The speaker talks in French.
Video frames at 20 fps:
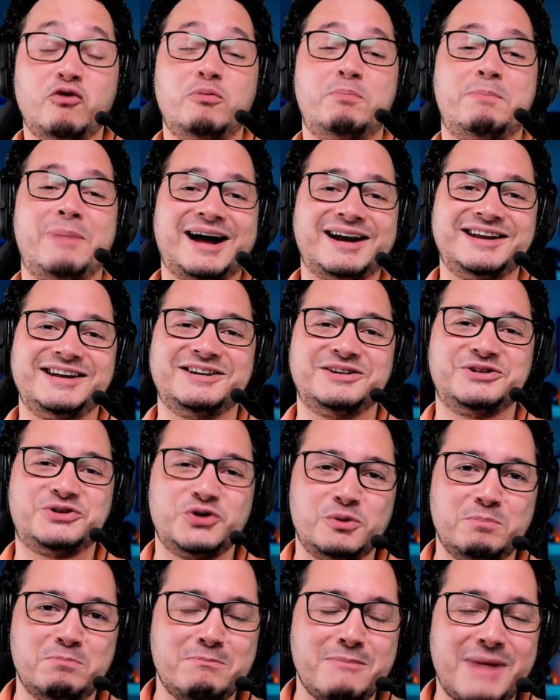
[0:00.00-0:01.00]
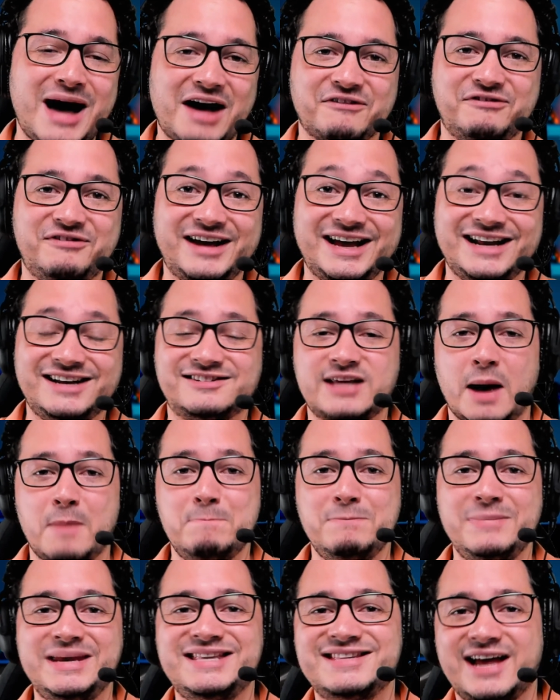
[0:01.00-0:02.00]
vous parler de Marvel's
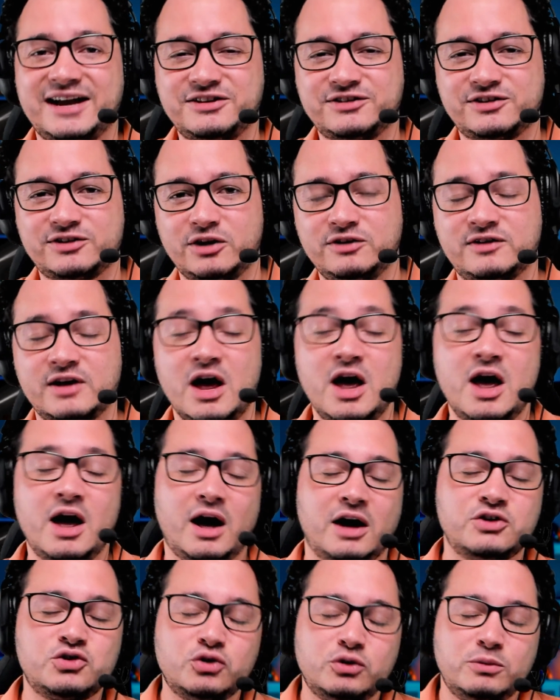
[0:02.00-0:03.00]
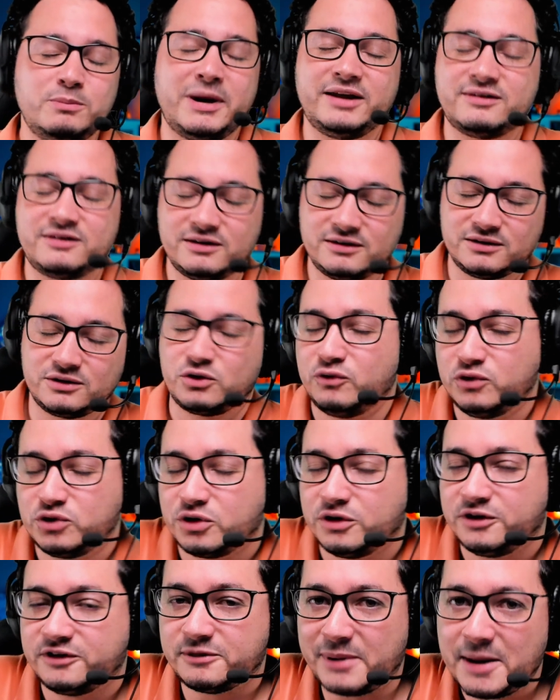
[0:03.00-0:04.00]
Midnight Suns, un jeu bah, que vous ne
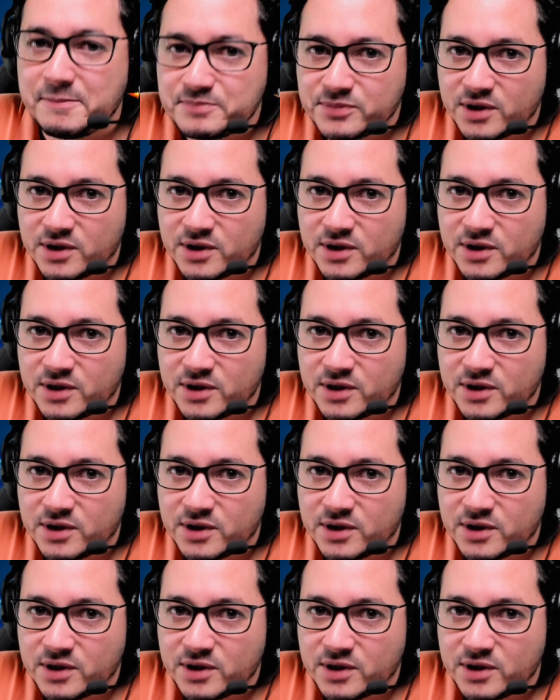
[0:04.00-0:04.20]
connaissez pas,